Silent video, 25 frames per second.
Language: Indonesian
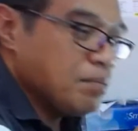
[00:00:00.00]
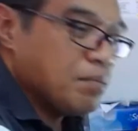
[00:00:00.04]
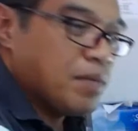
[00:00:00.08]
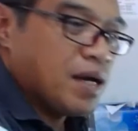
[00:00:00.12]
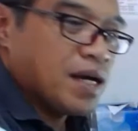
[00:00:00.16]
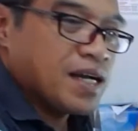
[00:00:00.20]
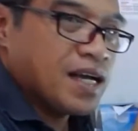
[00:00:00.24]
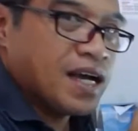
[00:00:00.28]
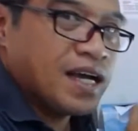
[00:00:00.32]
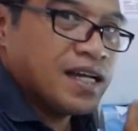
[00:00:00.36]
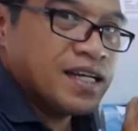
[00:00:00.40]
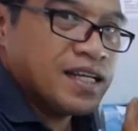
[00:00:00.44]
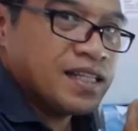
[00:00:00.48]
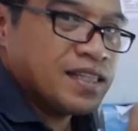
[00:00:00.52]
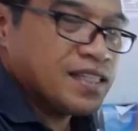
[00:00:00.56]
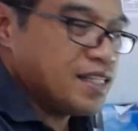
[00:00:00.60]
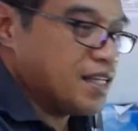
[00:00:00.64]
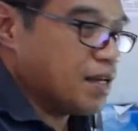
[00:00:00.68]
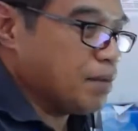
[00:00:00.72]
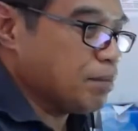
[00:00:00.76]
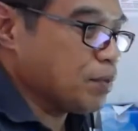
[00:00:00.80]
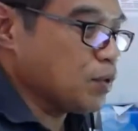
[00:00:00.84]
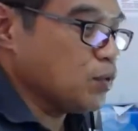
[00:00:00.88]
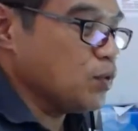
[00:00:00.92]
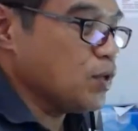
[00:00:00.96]
maka Anda
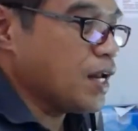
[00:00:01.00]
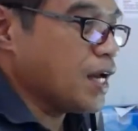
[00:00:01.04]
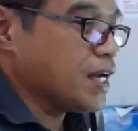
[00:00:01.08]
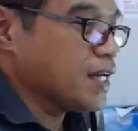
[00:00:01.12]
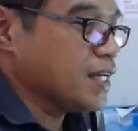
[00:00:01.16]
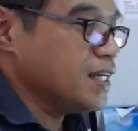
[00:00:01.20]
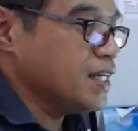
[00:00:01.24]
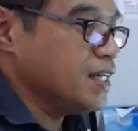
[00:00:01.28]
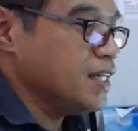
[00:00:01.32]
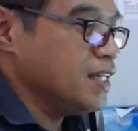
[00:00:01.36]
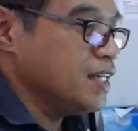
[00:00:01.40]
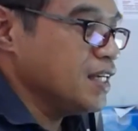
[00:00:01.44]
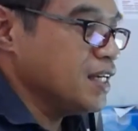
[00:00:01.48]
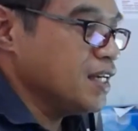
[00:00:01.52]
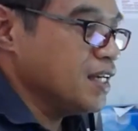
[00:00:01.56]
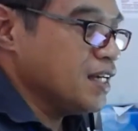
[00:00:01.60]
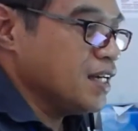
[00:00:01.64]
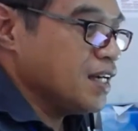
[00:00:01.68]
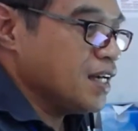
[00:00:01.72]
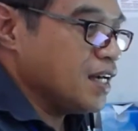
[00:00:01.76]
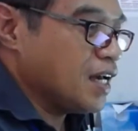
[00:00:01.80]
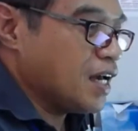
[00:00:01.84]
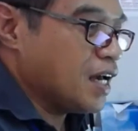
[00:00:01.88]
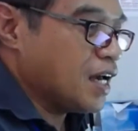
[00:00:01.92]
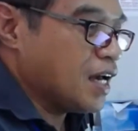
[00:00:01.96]
tidak perlu lagi
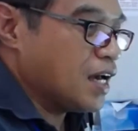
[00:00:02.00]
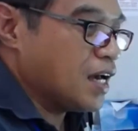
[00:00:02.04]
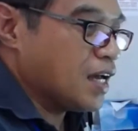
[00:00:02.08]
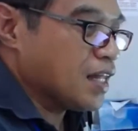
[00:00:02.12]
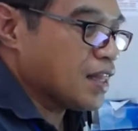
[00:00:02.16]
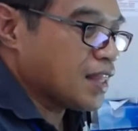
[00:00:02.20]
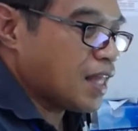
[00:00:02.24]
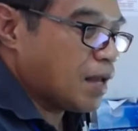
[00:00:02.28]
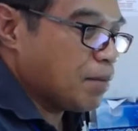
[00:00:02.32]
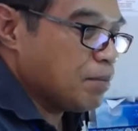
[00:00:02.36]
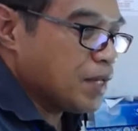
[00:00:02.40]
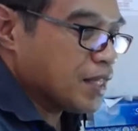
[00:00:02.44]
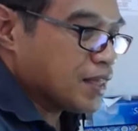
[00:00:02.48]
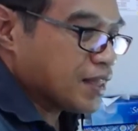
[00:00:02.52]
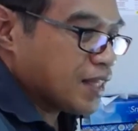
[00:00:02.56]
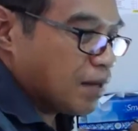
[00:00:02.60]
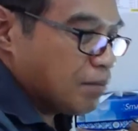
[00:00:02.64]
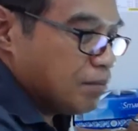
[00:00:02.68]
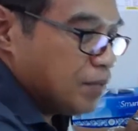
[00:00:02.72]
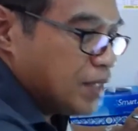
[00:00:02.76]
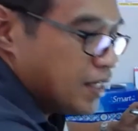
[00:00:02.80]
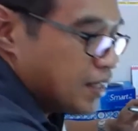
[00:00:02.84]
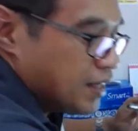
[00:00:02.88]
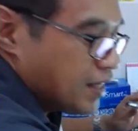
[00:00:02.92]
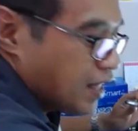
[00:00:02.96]
ah,
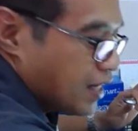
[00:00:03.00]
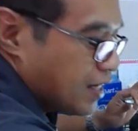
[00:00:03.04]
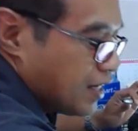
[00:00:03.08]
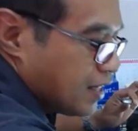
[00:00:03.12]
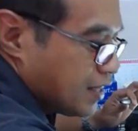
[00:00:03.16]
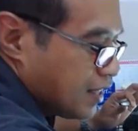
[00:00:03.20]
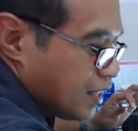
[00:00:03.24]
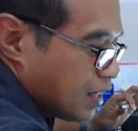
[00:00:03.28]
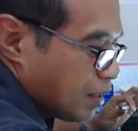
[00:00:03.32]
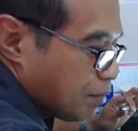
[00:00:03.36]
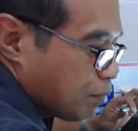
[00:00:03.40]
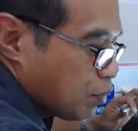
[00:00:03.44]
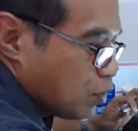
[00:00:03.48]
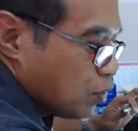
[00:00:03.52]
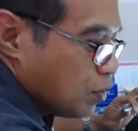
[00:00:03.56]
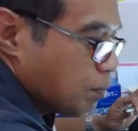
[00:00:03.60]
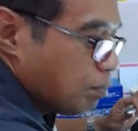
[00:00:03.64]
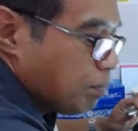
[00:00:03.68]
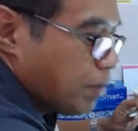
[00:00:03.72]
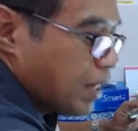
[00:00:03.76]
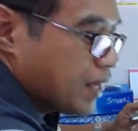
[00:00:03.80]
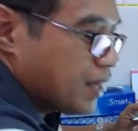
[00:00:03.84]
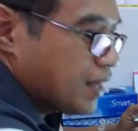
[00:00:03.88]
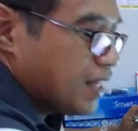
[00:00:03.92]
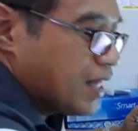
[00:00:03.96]
tablet-tablet, uh, Anda tidak perlu
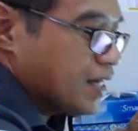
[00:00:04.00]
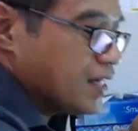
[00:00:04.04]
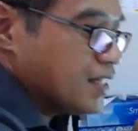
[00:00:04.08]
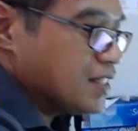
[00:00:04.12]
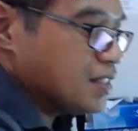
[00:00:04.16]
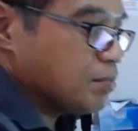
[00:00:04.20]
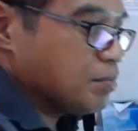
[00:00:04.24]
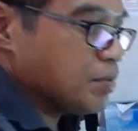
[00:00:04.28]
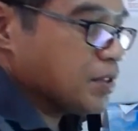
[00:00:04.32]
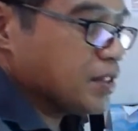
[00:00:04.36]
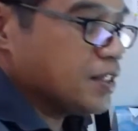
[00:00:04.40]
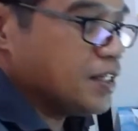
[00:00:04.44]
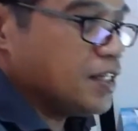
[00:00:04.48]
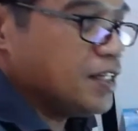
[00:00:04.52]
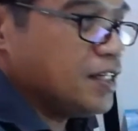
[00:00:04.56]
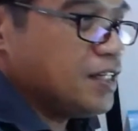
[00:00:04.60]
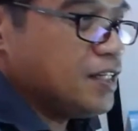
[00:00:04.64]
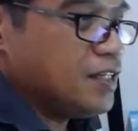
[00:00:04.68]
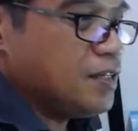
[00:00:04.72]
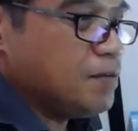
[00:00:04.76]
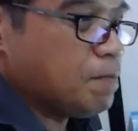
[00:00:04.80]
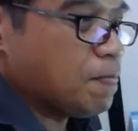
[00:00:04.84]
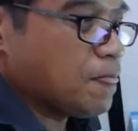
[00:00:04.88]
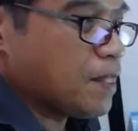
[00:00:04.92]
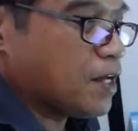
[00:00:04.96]
pad lagi seperti
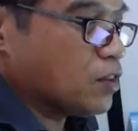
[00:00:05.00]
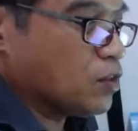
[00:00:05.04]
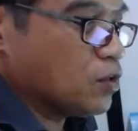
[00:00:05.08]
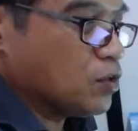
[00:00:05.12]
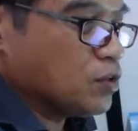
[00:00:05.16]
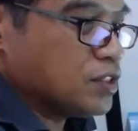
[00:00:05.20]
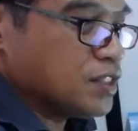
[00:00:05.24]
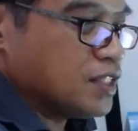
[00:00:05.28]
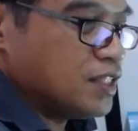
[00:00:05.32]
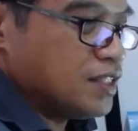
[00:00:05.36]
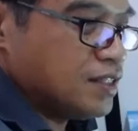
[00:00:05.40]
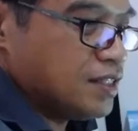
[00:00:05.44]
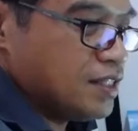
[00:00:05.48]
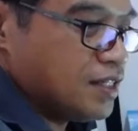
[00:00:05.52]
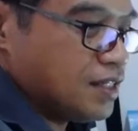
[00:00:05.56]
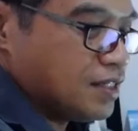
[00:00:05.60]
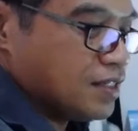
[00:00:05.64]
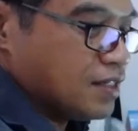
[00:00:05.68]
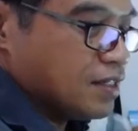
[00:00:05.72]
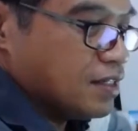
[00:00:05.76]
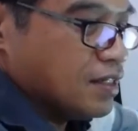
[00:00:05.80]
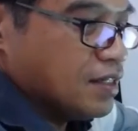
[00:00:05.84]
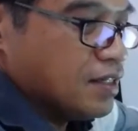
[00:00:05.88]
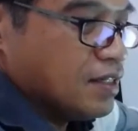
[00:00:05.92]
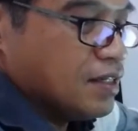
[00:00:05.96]
ini atau
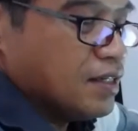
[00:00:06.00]
sintik,